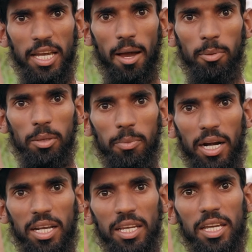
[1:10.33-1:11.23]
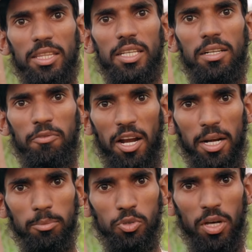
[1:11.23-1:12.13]
कि आपकी बॉडी के अंदर
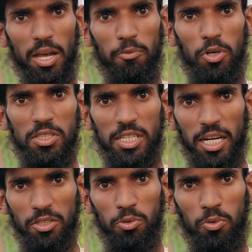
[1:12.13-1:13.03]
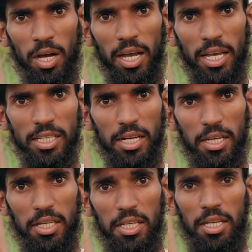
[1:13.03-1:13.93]
वेनम जो है वो इंजेक्ट हुआ है या
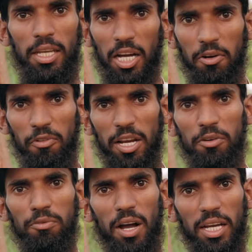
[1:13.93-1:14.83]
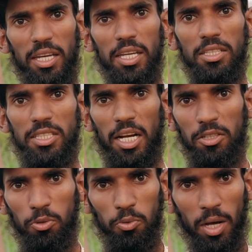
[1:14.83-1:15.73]
नहीं अगर वेनम वाकई
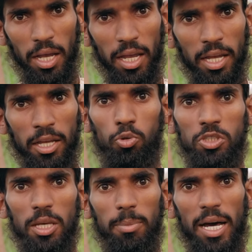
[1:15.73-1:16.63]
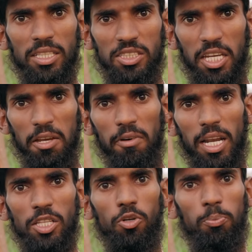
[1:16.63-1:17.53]
इंजेक्ट हुआ है तो उसके बाद यही
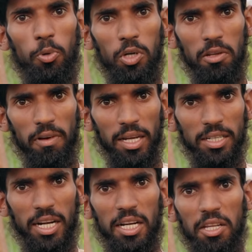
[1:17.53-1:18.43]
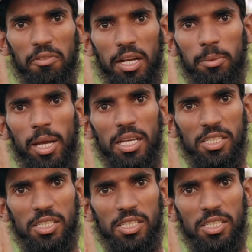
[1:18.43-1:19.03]
वाला जो पोलीवेलेंट एंटीवेनम है